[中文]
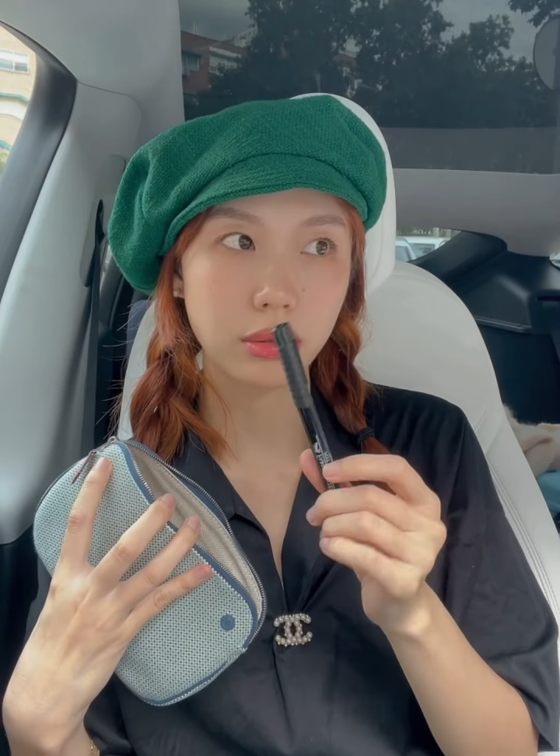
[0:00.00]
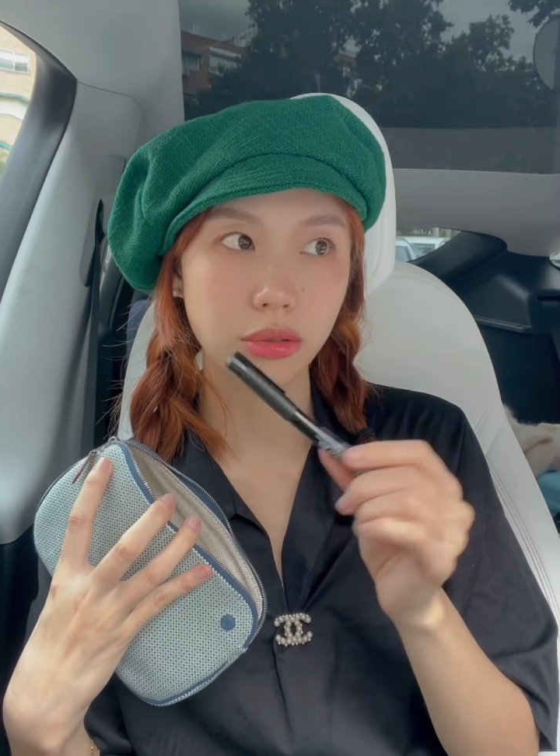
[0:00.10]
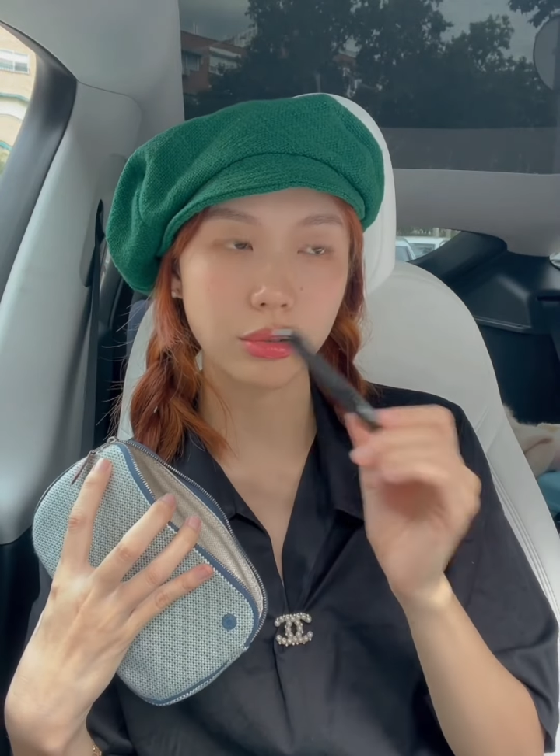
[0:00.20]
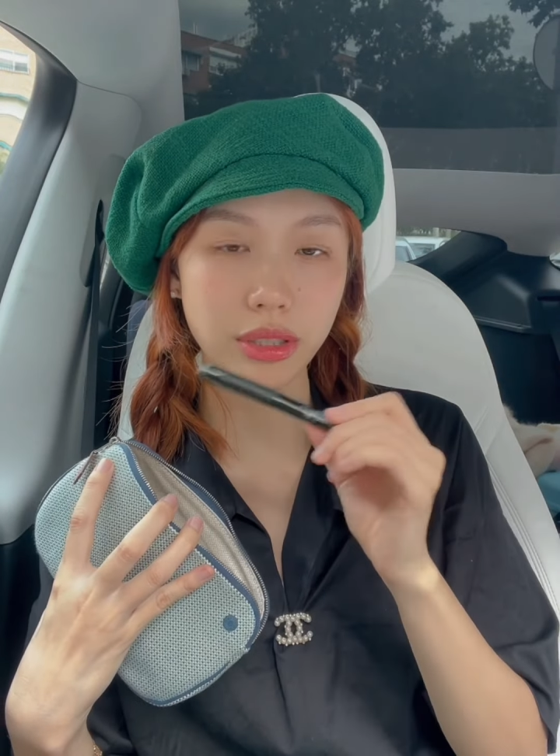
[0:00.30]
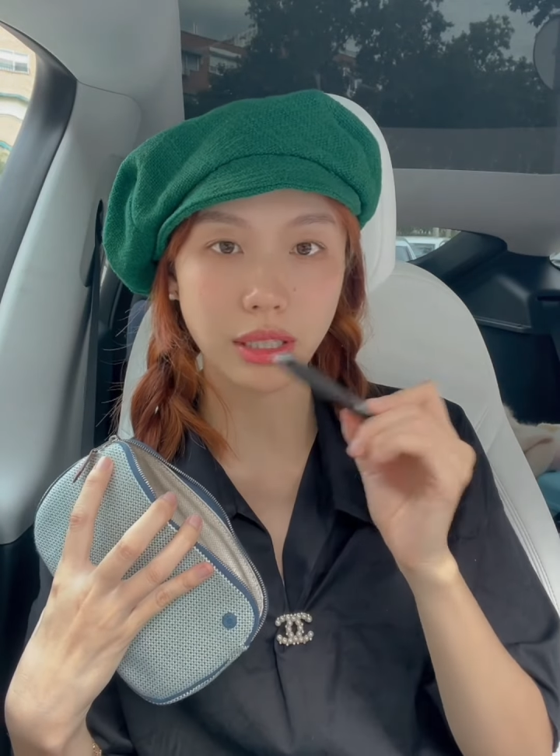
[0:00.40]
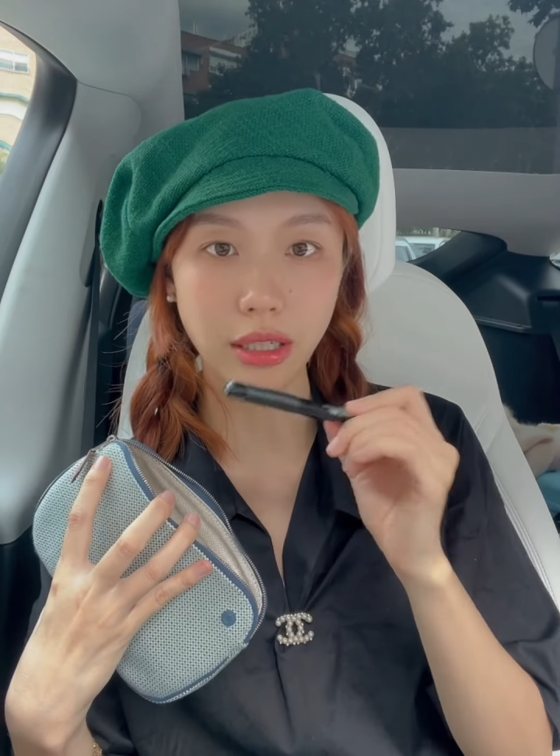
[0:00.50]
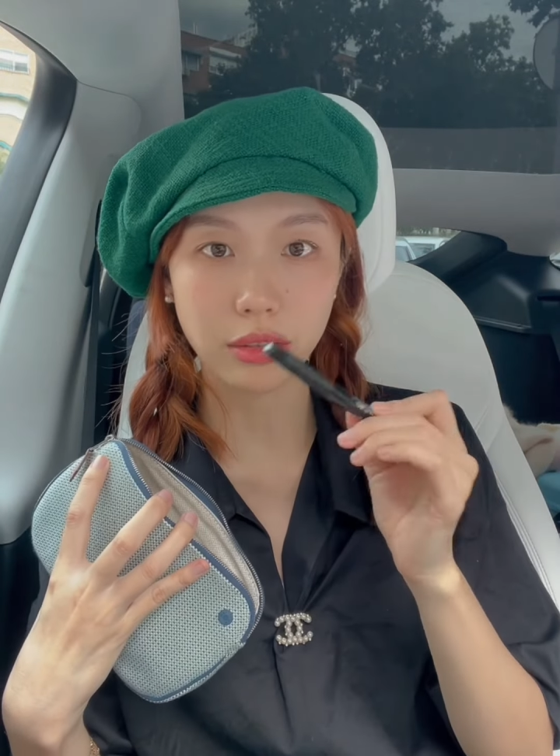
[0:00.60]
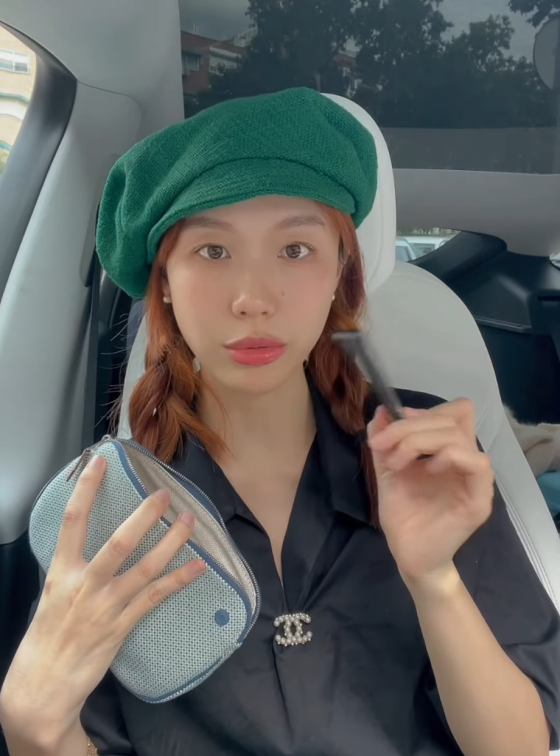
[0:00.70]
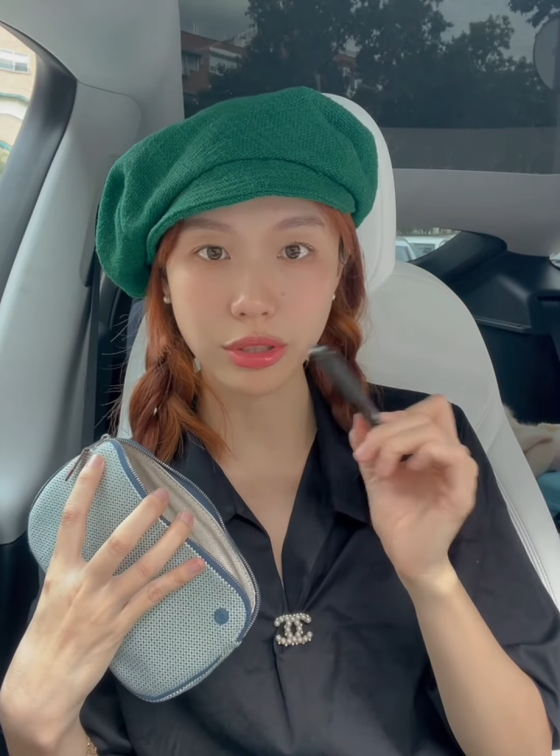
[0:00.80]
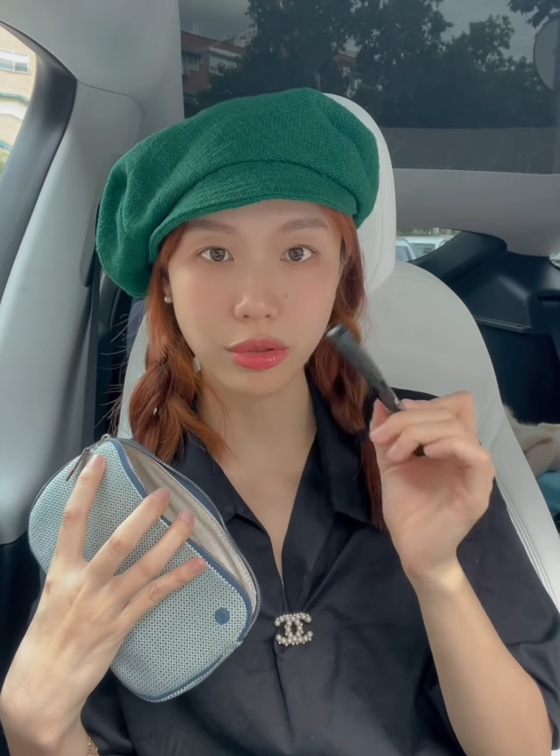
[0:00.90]
就是写
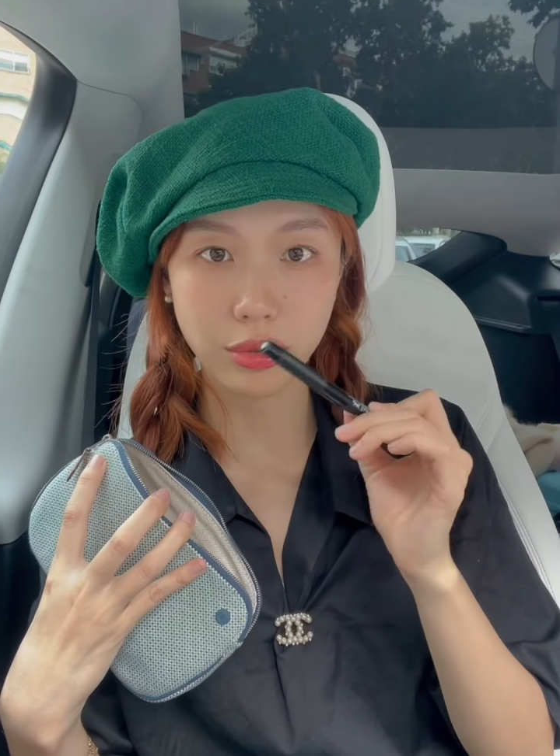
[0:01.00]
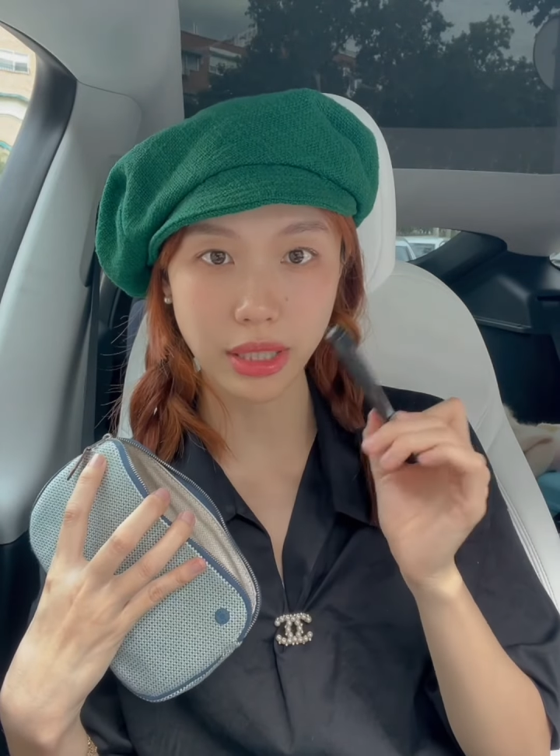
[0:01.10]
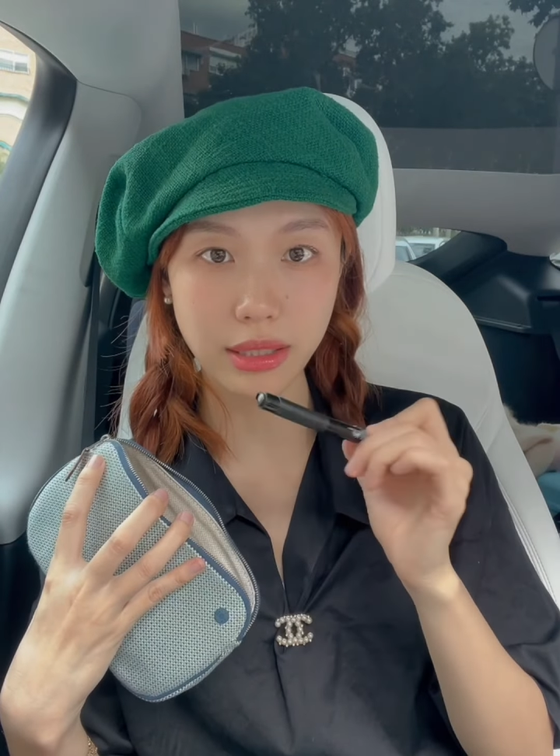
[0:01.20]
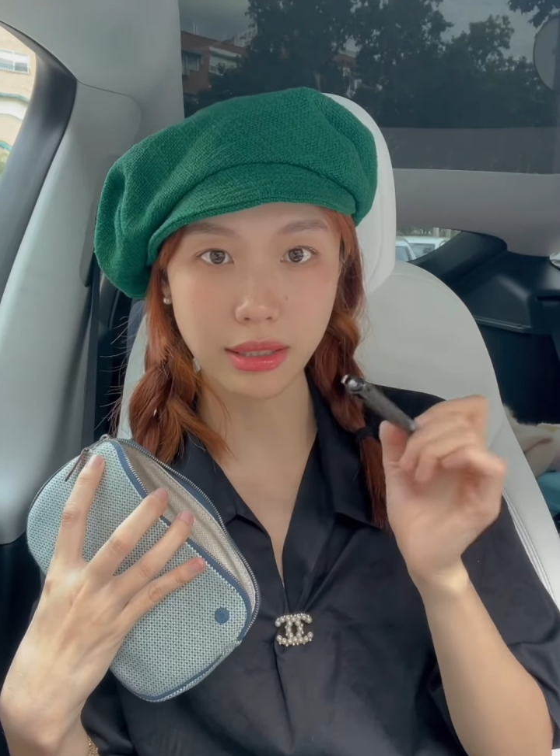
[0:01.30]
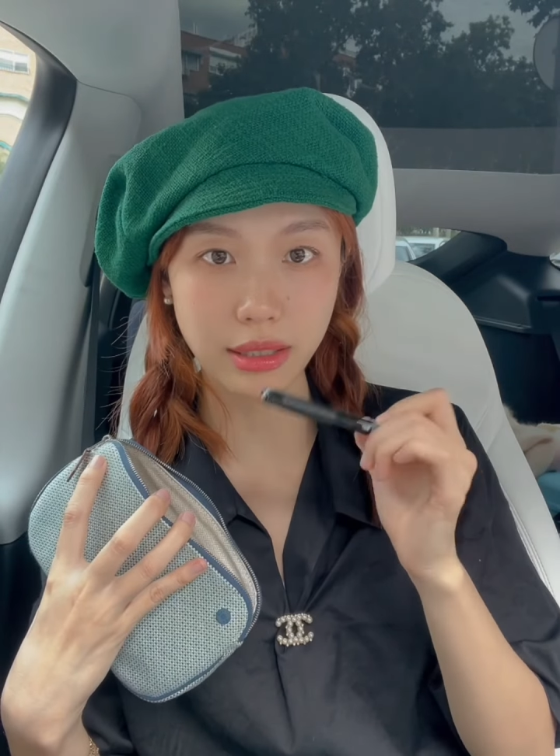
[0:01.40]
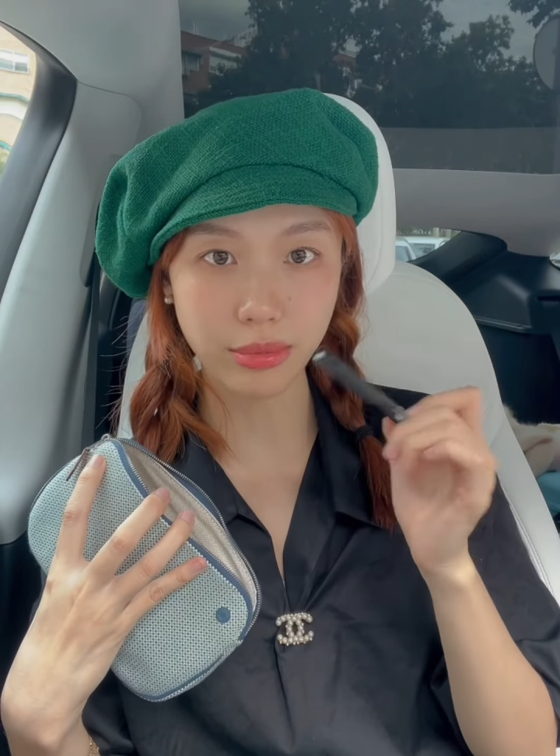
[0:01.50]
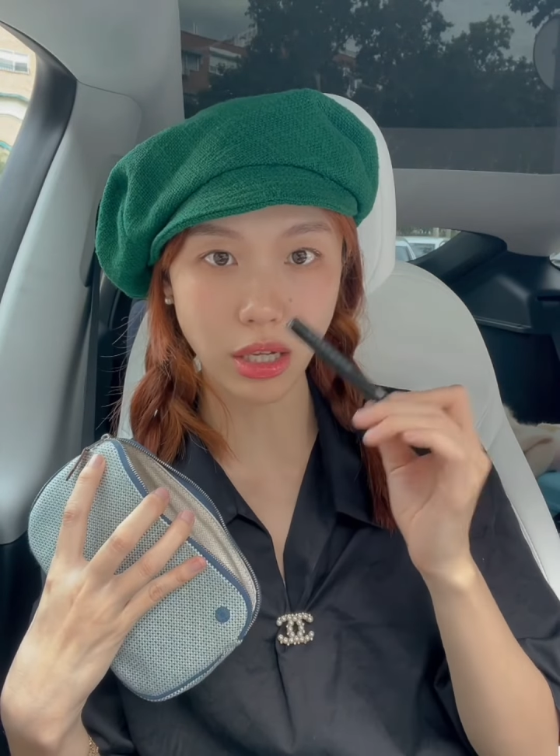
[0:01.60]
了用水洗洗